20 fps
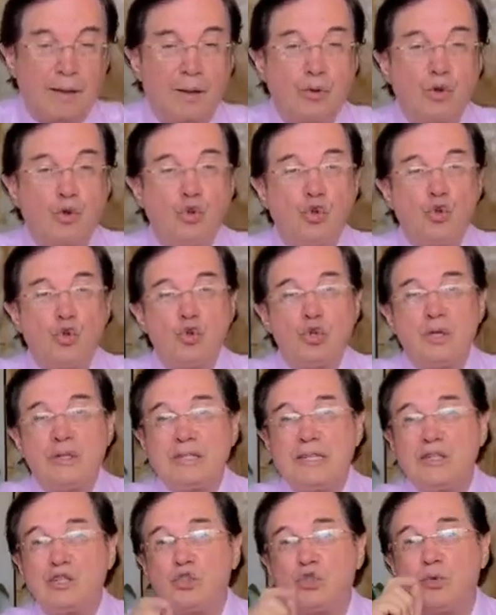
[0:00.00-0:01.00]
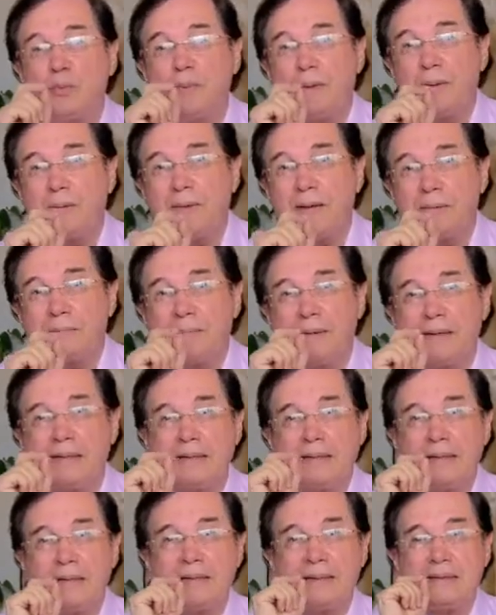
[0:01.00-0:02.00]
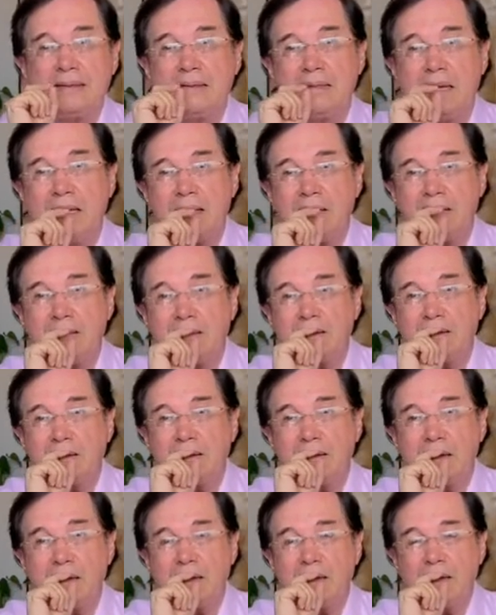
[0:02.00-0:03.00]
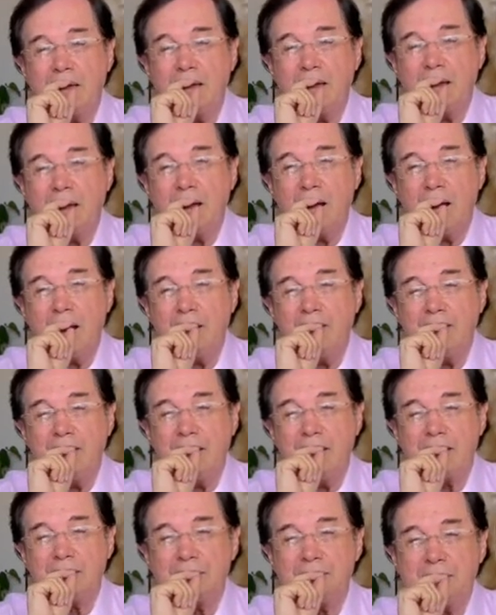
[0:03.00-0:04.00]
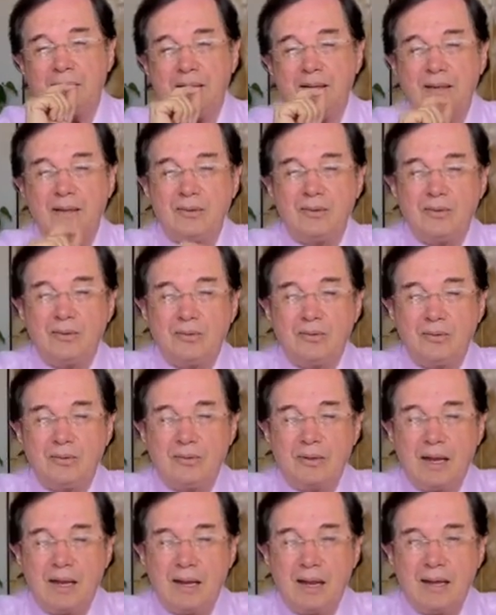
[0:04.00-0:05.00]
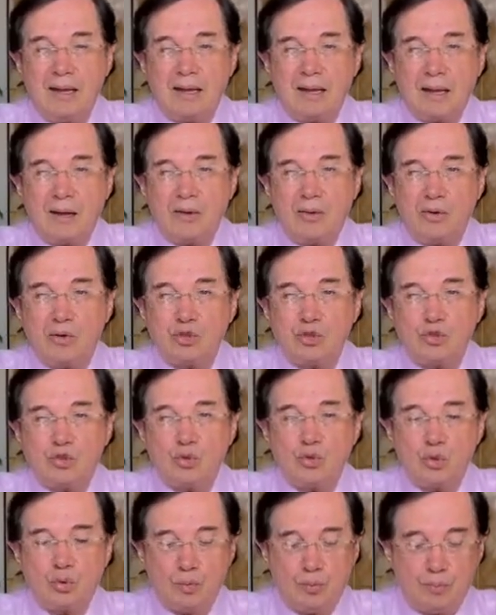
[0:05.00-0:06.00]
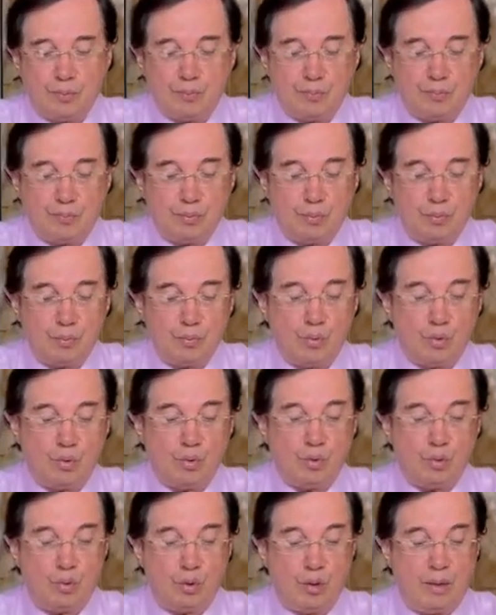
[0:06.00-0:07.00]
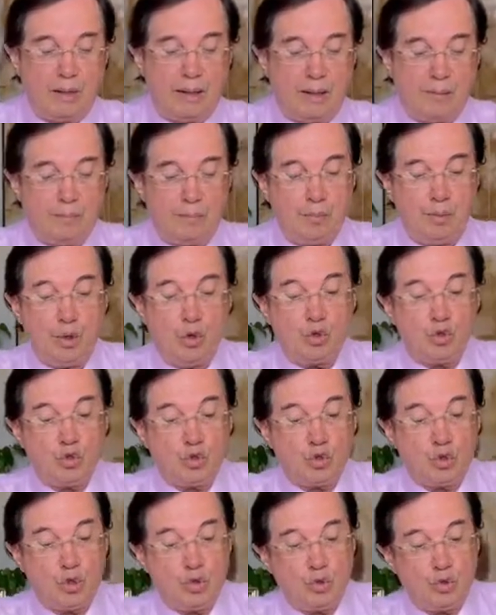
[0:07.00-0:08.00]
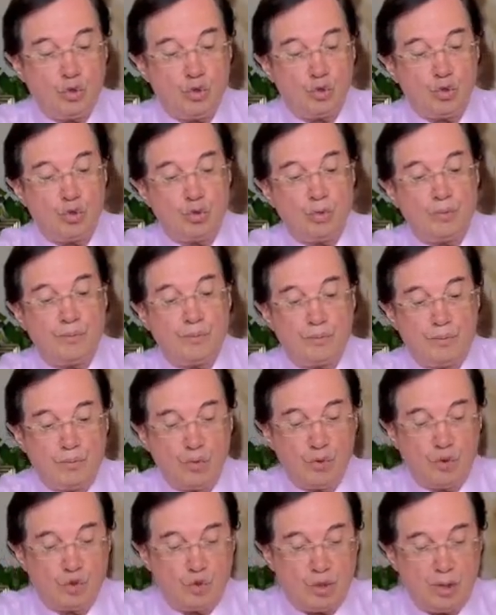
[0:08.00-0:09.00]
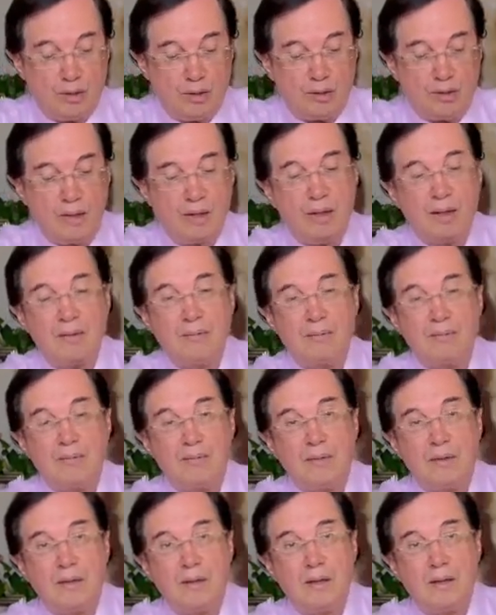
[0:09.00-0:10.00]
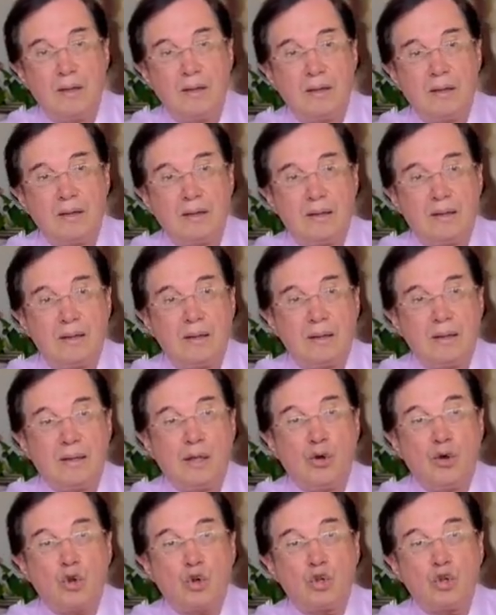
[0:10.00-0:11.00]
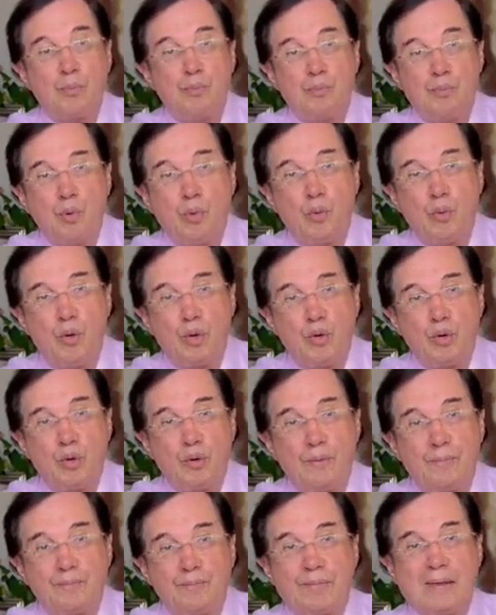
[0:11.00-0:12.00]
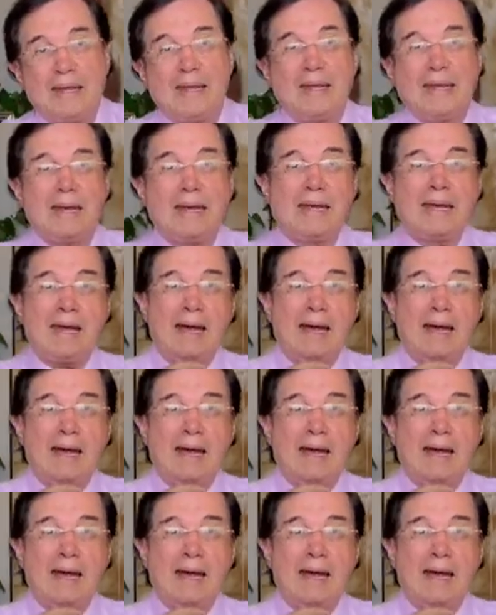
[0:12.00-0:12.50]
Núñez en su primer presidencia había expedido una ley en agosto de 1880 de orden público, que